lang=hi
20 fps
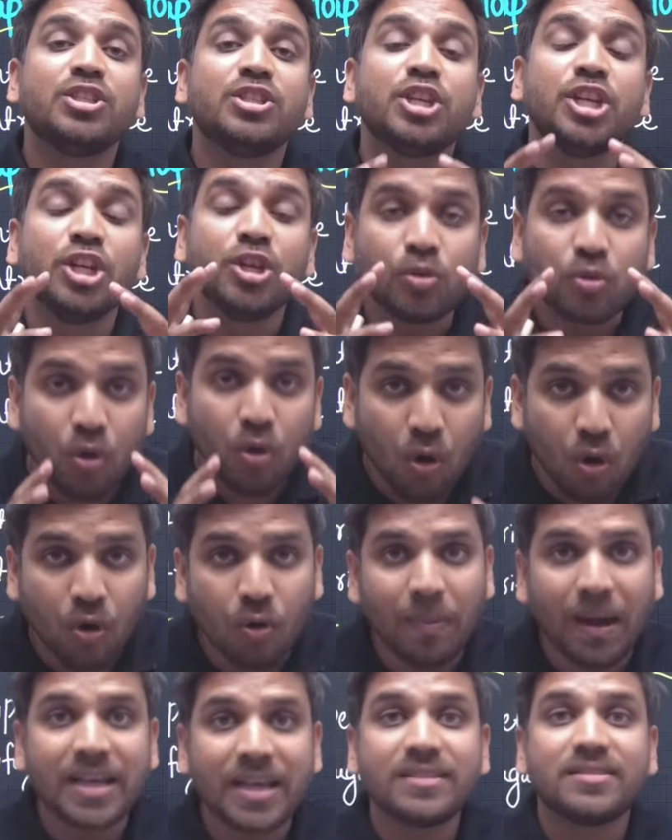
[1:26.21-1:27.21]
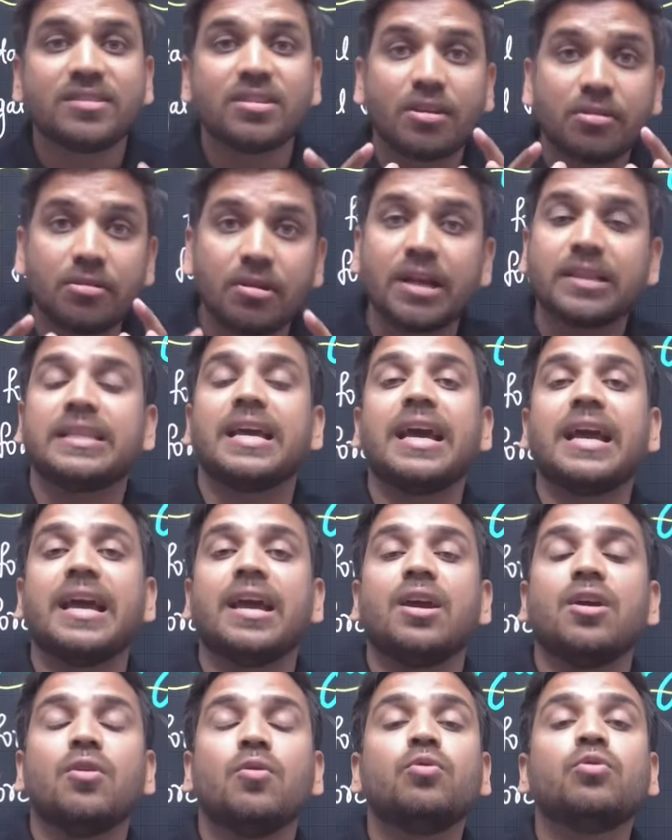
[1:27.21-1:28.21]
जिनको भाई जरूरत है
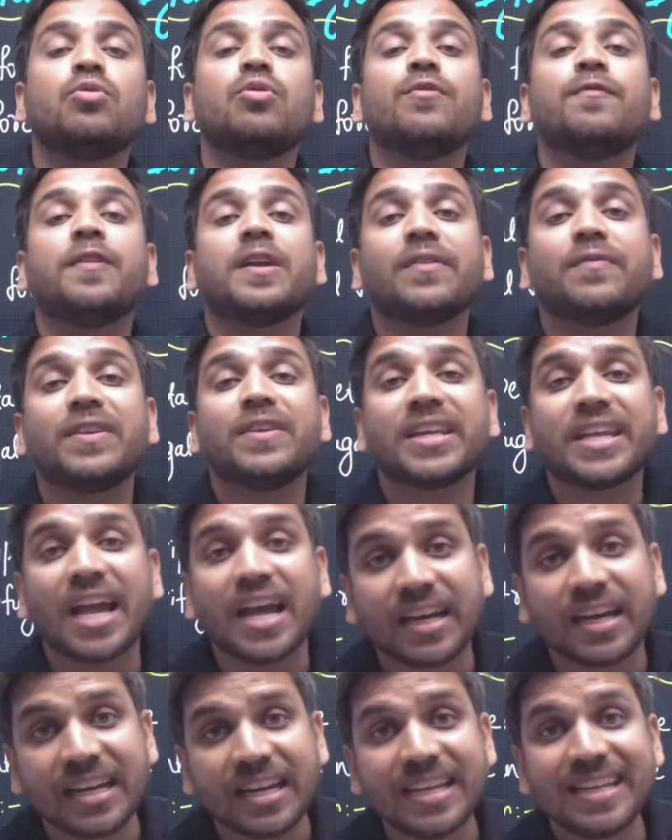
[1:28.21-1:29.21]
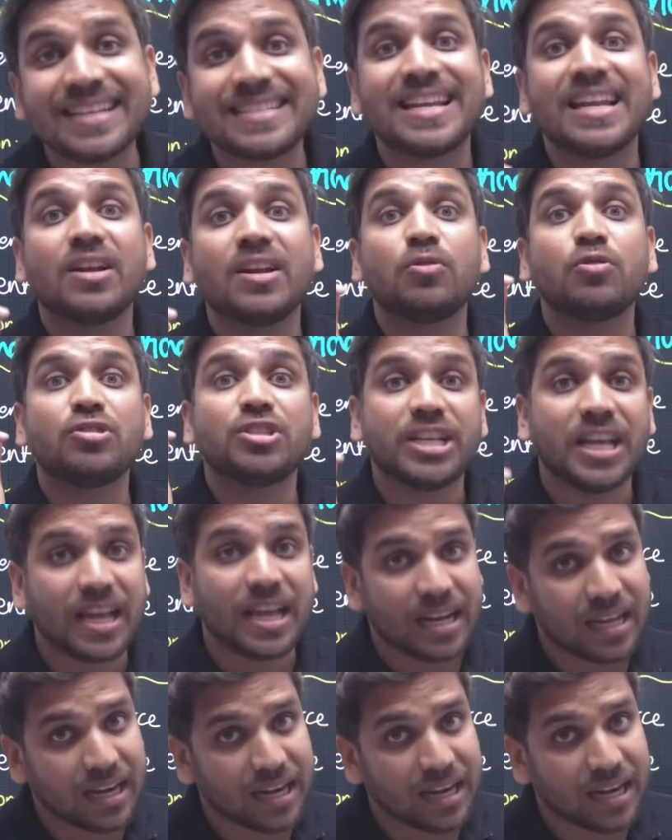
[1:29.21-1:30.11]
उनको फटाफट क्या करना है ये चैनल को शेयर